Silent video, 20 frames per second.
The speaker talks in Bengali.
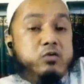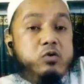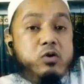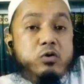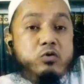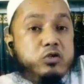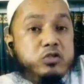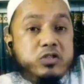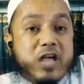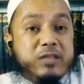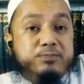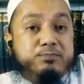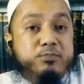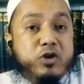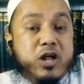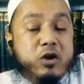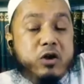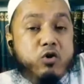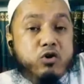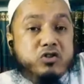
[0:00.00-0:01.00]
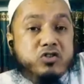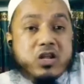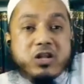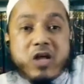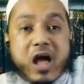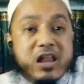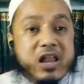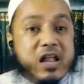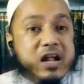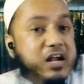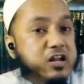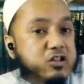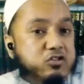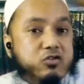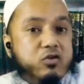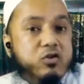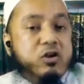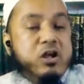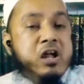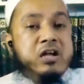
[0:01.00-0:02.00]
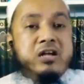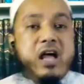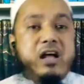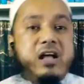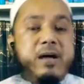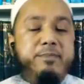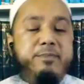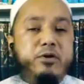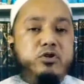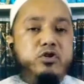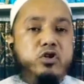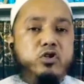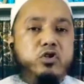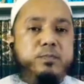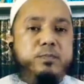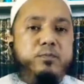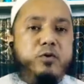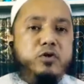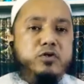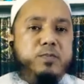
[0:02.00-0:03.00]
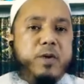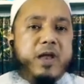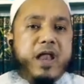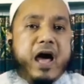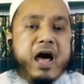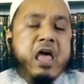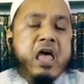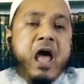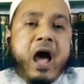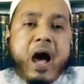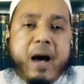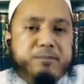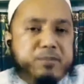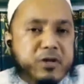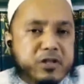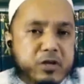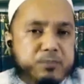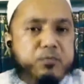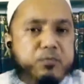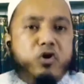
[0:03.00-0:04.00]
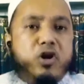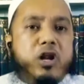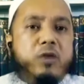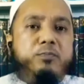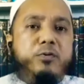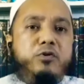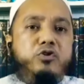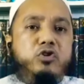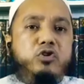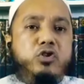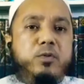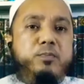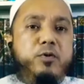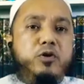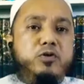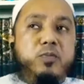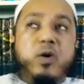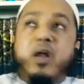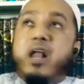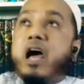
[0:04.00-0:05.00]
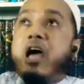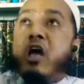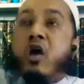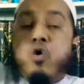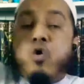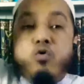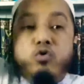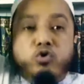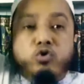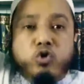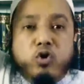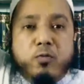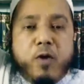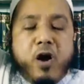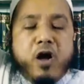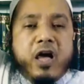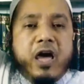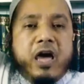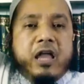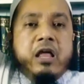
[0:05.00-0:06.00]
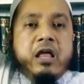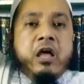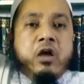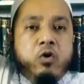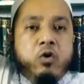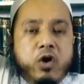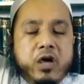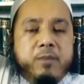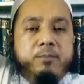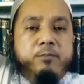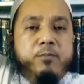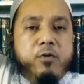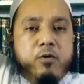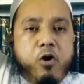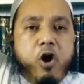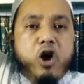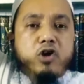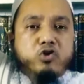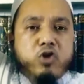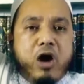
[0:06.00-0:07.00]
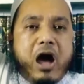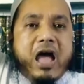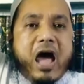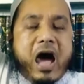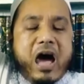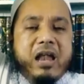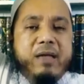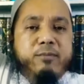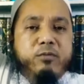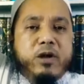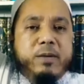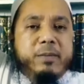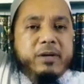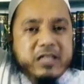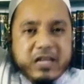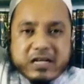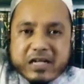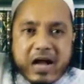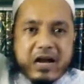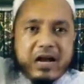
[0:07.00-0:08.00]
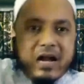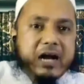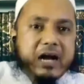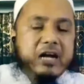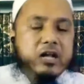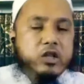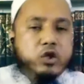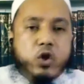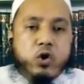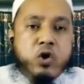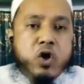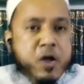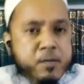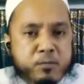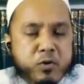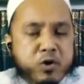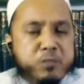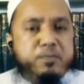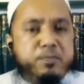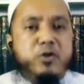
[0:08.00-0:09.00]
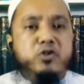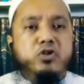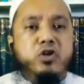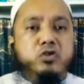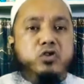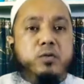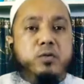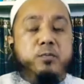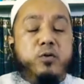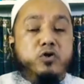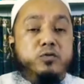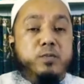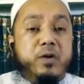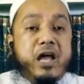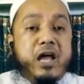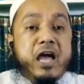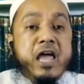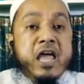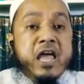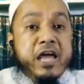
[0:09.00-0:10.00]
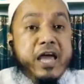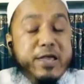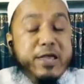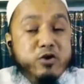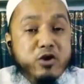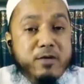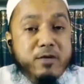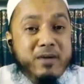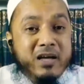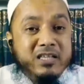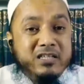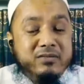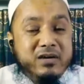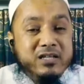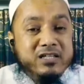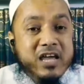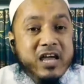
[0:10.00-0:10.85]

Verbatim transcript: চাঁদপুরের লোকদের কান্নাকাটি তো ঢাকা পর্যন্ত পৌঁছবে না আপনাদের বোর্ডের পর্যন্ত পৌঁছবে না উত্তরবঙ্গের ওই অসহায় আলিমুল আমাদের কান্নাকাটি তো ভোট পর্যন্ত পৌঁছবে না এই জন্য মাঝে মাঝে